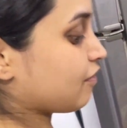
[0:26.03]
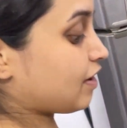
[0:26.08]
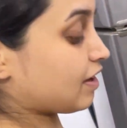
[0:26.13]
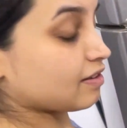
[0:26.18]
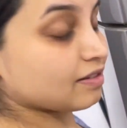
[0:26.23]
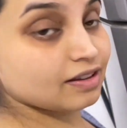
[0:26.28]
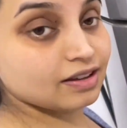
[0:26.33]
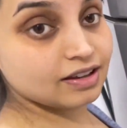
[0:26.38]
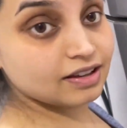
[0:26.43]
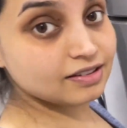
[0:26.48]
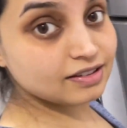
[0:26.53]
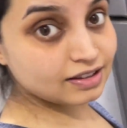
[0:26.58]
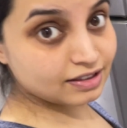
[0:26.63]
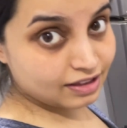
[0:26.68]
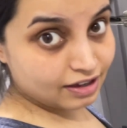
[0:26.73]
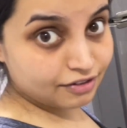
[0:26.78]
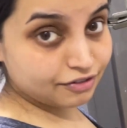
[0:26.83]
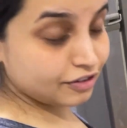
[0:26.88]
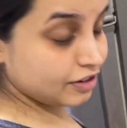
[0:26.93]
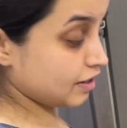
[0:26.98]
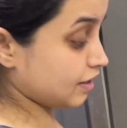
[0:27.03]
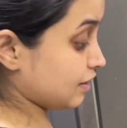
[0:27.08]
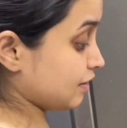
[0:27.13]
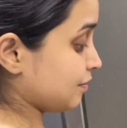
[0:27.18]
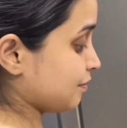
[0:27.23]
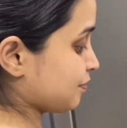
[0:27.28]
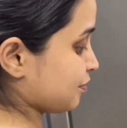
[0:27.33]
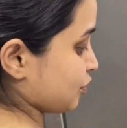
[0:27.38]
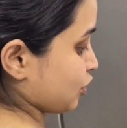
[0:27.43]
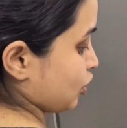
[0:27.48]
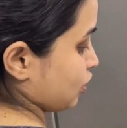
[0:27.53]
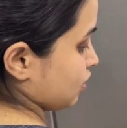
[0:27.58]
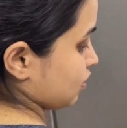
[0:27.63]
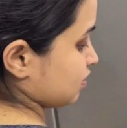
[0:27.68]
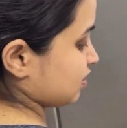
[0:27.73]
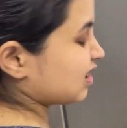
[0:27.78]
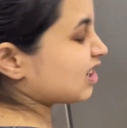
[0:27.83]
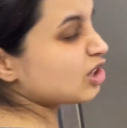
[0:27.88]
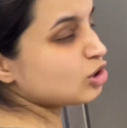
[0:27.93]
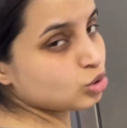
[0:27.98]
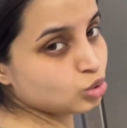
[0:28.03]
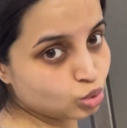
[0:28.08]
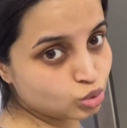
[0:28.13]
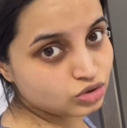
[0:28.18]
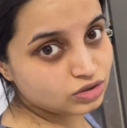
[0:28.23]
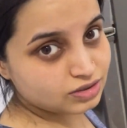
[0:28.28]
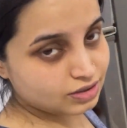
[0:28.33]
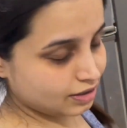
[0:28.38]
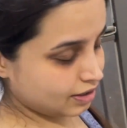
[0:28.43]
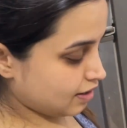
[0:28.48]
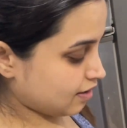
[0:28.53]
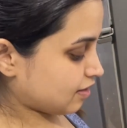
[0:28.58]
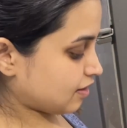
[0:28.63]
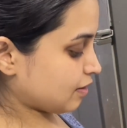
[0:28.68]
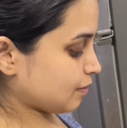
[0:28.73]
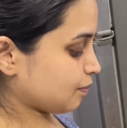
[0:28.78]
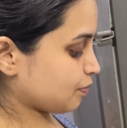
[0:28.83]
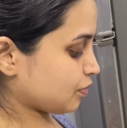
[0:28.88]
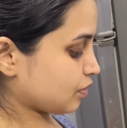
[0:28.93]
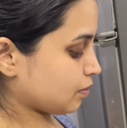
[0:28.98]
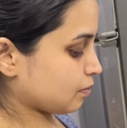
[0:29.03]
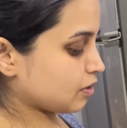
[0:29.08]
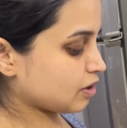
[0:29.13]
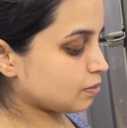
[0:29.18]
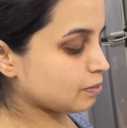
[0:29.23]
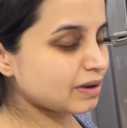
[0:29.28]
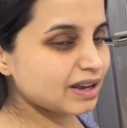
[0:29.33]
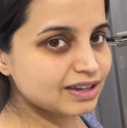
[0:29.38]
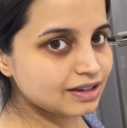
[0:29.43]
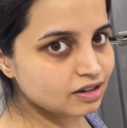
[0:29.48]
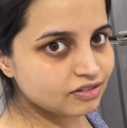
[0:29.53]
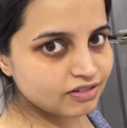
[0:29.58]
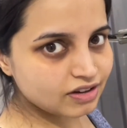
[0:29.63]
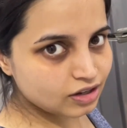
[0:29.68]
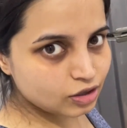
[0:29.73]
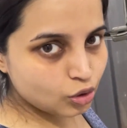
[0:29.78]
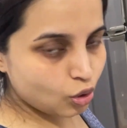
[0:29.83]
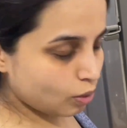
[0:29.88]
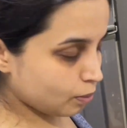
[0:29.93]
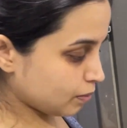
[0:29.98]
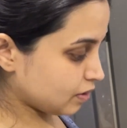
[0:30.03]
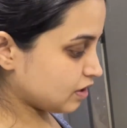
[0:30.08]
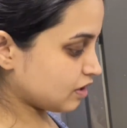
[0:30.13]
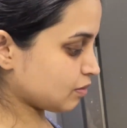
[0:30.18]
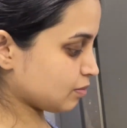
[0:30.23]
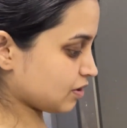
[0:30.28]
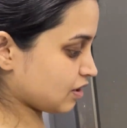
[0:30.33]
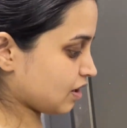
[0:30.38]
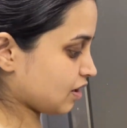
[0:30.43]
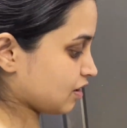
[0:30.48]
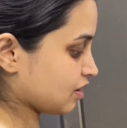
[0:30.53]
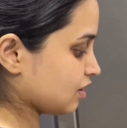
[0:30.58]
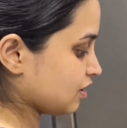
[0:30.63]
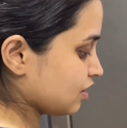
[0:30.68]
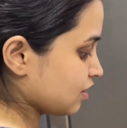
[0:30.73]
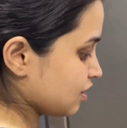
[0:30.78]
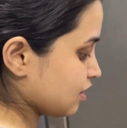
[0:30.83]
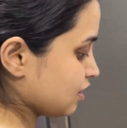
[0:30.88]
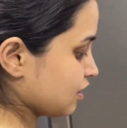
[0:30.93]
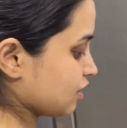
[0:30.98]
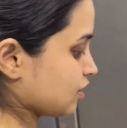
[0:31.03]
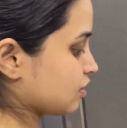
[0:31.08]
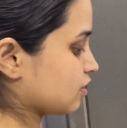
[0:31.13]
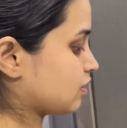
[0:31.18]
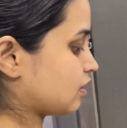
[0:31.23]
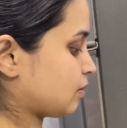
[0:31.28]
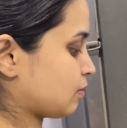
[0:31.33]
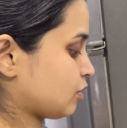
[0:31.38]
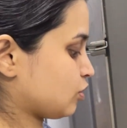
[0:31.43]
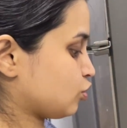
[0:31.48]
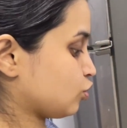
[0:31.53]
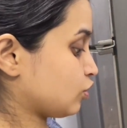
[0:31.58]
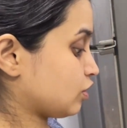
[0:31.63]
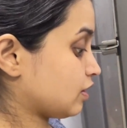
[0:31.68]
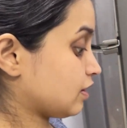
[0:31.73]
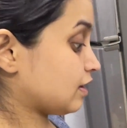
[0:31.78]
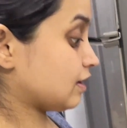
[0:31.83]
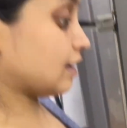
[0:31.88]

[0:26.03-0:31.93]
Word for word: वैसे ये सीताफल है कद्दू जिसे कहते हैं बट मैं ये नॉर्मल नहीं बना रही ये मैं थोड़ा